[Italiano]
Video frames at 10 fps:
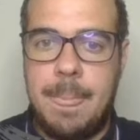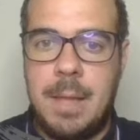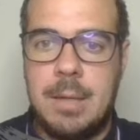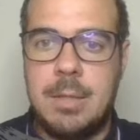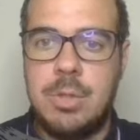
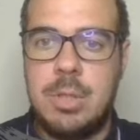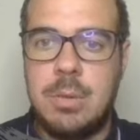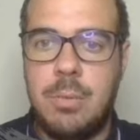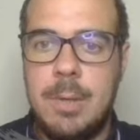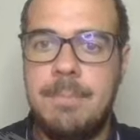
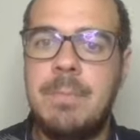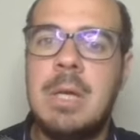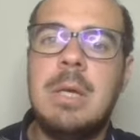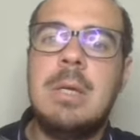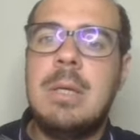H5
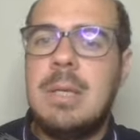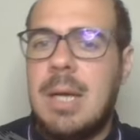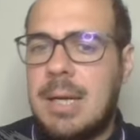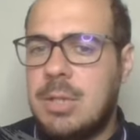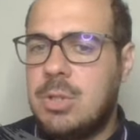
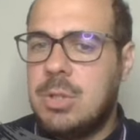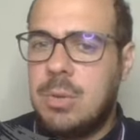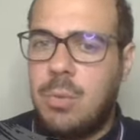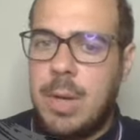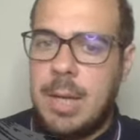
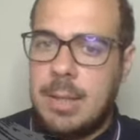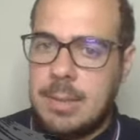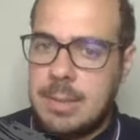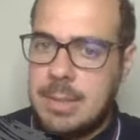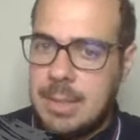H5
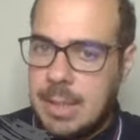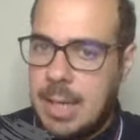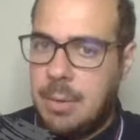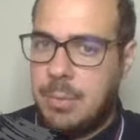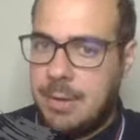si
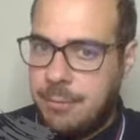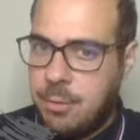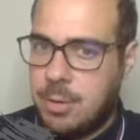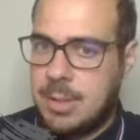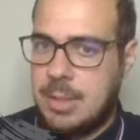crea una
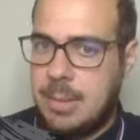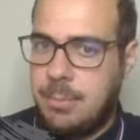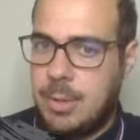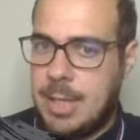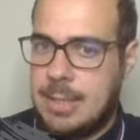forte
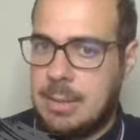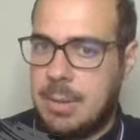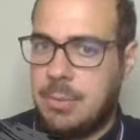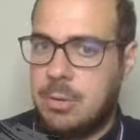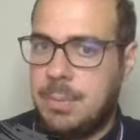debolezza
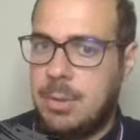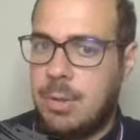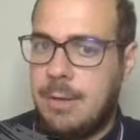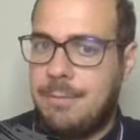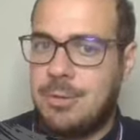perché questo
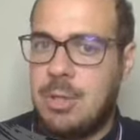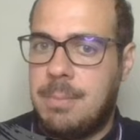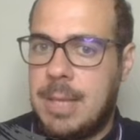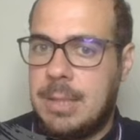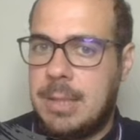pedone è
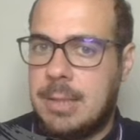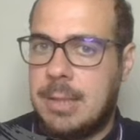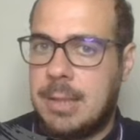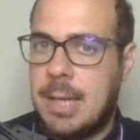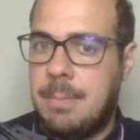facilmente
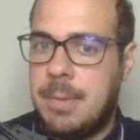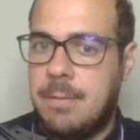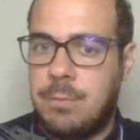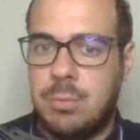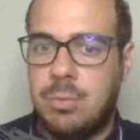attaccabile
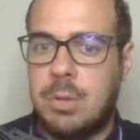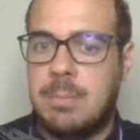in futuro.